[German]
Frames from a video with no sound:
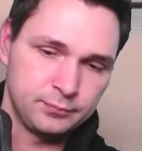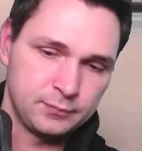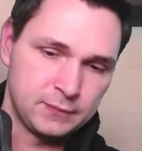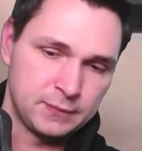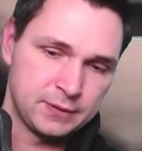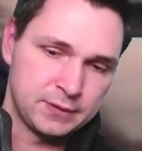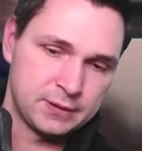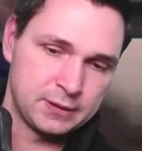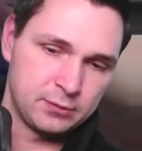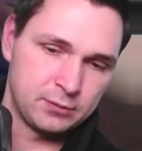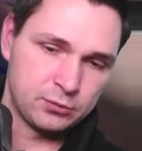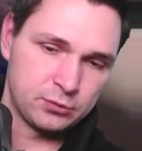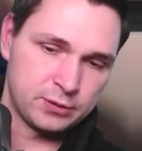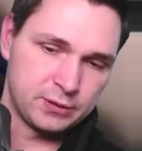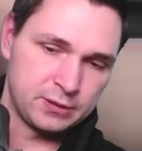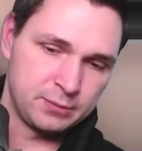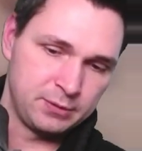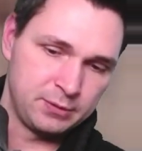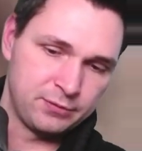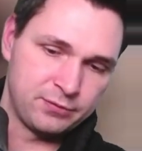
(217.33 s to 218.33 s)
Ist halt
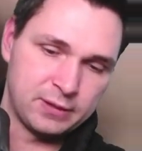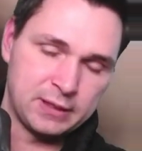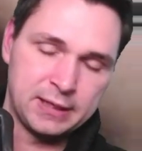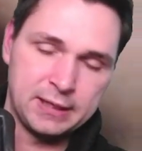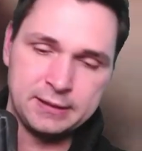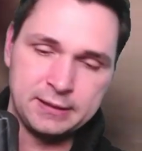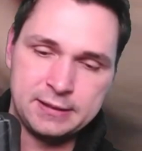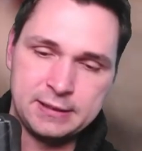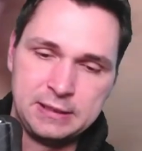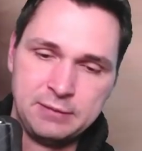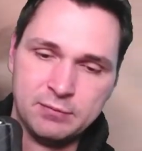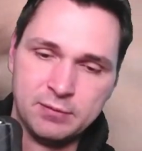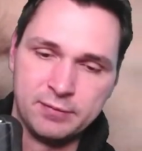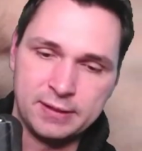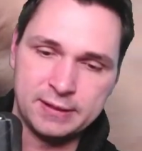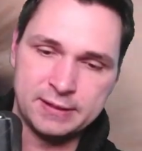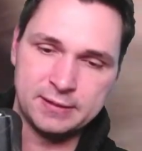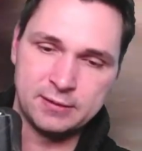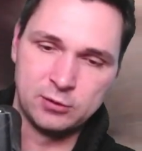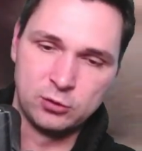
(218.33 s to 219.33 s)
trotzdem die Frage. Ziehen wir
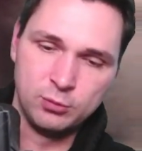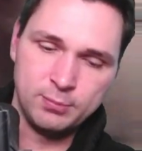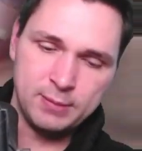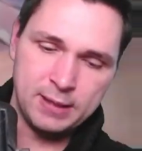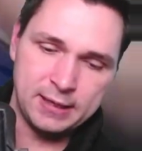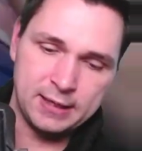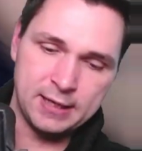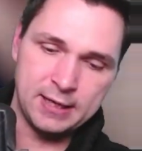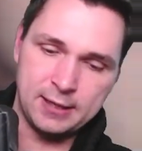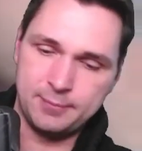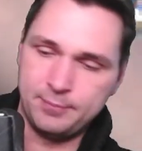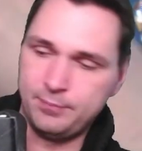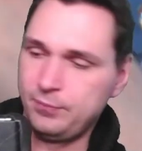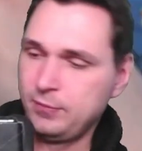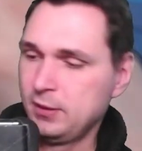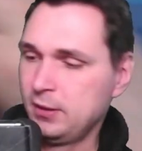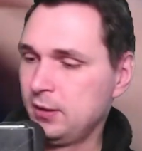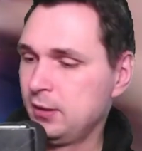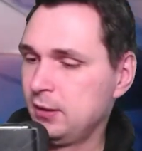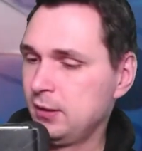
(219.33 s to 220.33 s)
was. Glumanda.
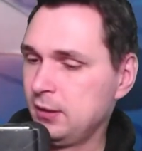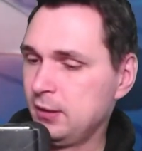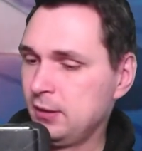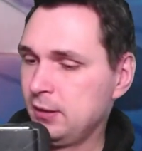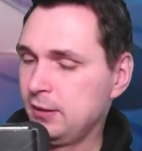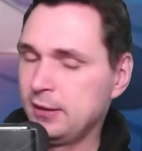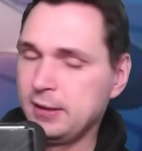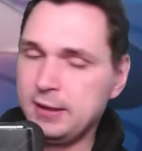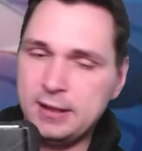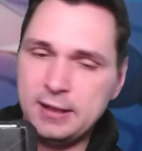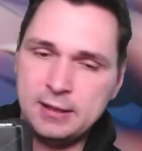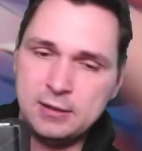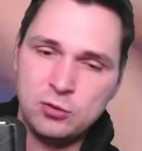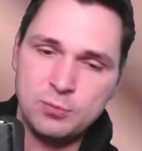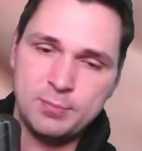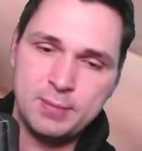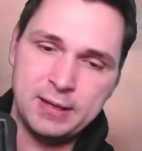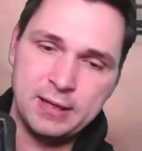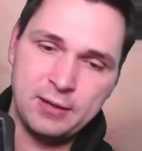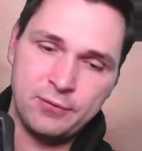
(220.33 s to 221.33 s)
Ja,
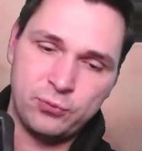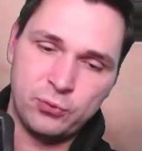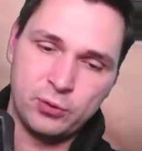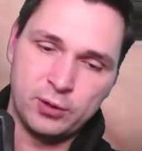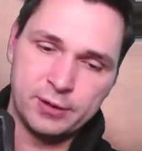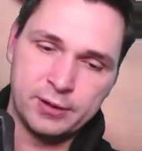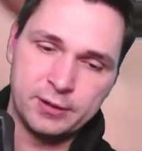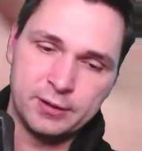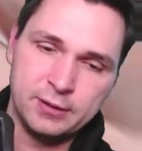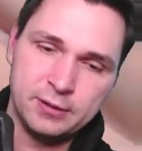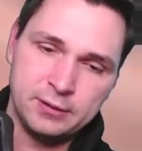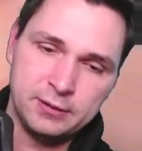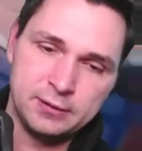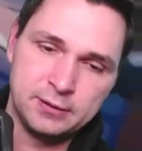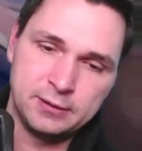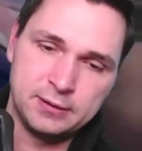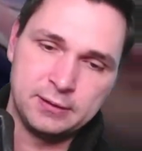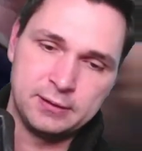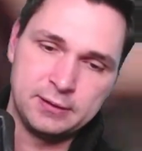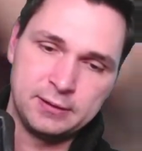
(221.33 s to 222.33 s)
Glumanda vorne, ne?
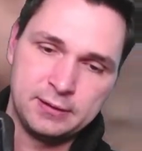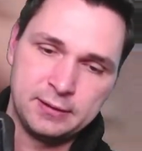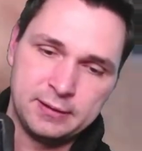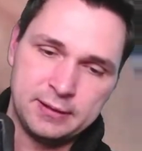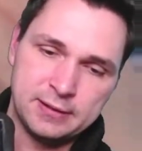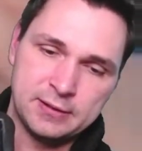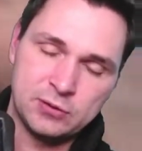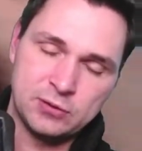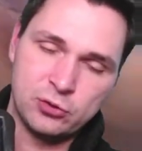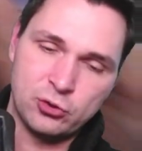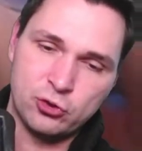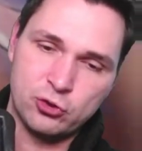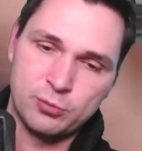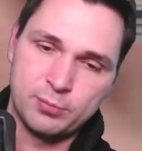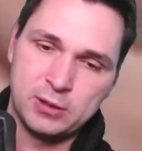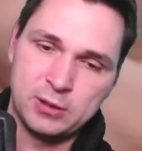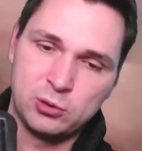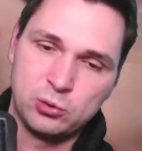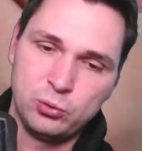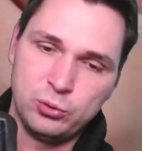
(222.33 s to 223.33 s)
Das ist doch schon
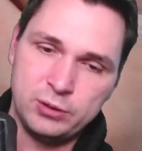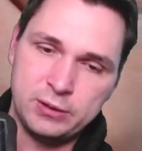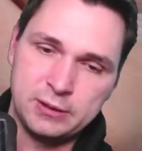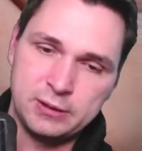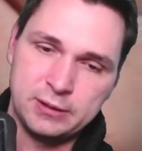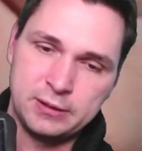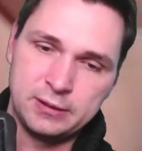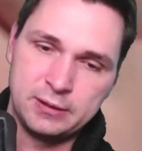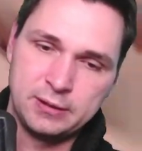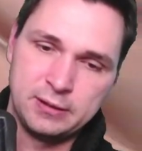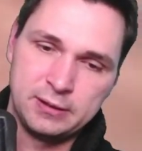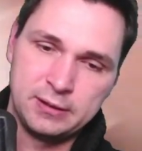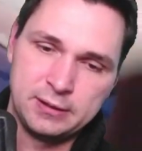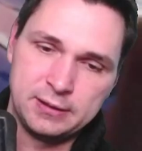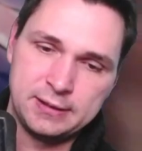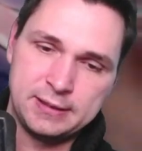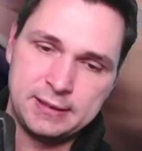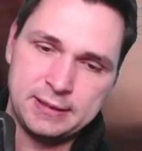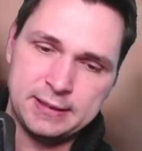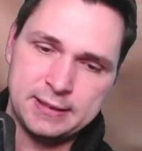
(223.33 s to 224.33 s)
mal gut.
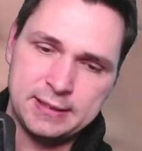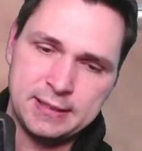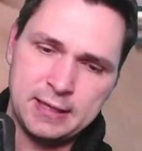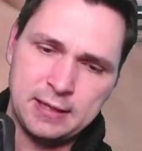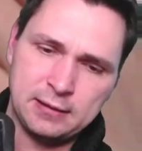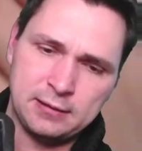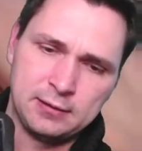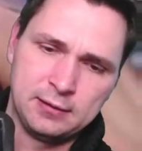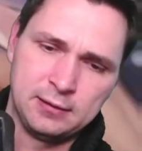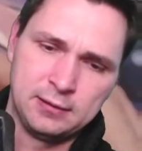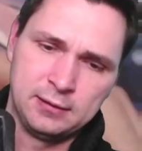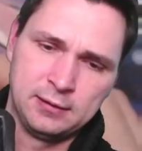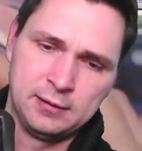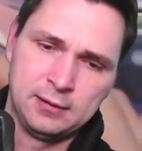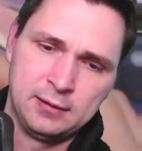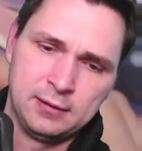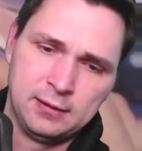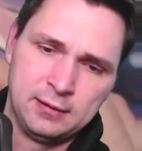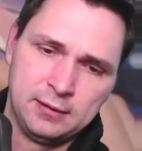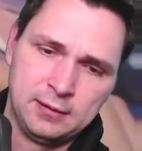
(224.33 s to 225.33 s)
Zickzack.
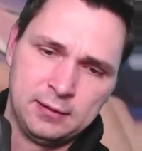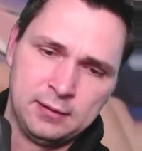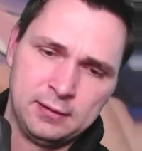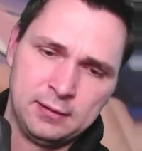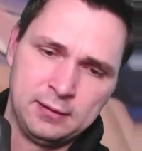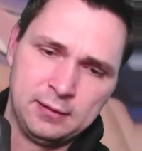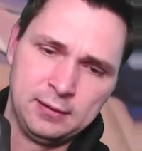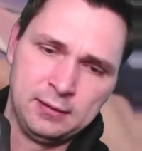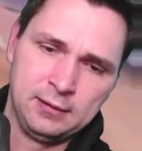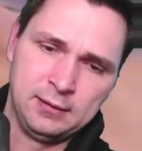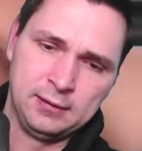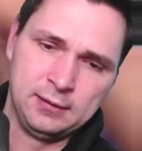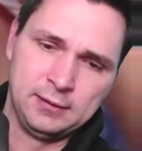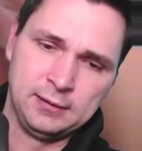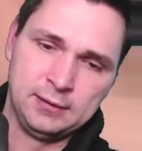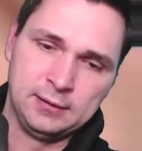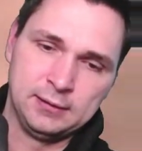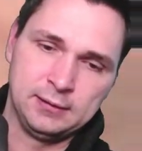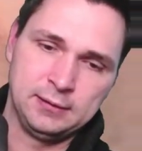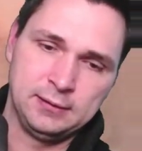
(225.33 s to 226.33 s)

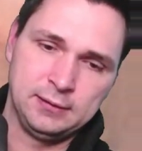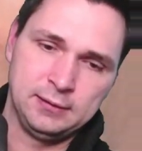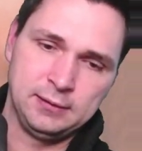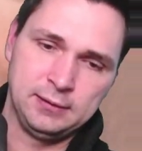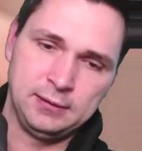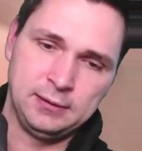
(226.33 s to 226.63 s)
Ah.